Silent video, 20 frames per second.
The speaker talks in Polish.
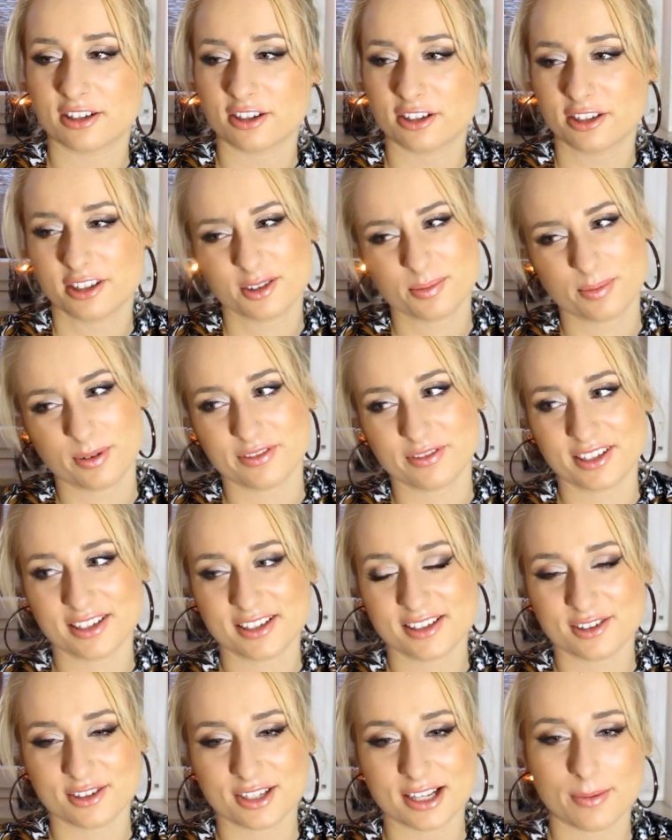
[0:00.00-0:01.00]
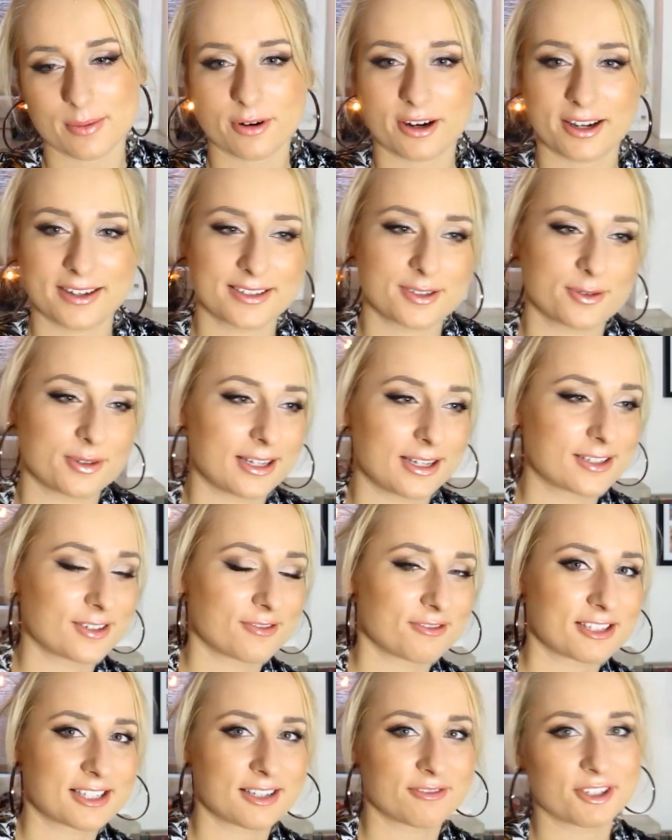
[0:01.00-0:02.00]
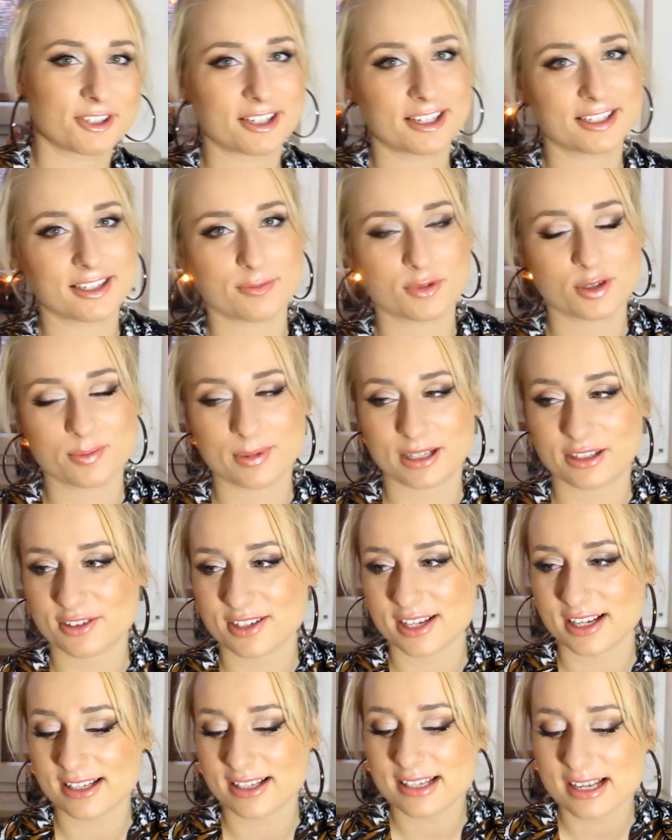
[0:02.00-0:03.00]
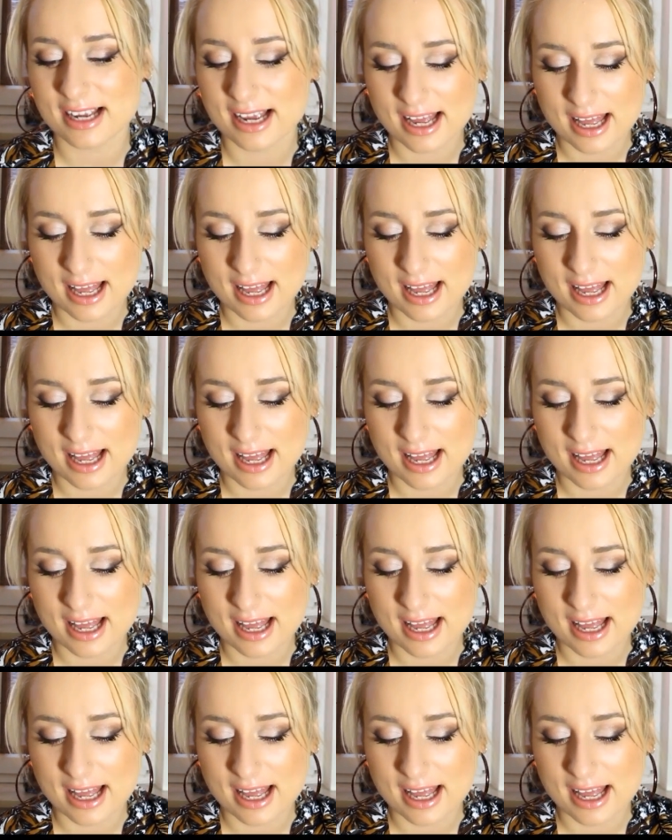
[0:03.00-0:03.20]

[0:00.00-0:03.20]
chociaż pewnie jest to samo, ale są inaczej wystawione, nie wiem czy ma to sens.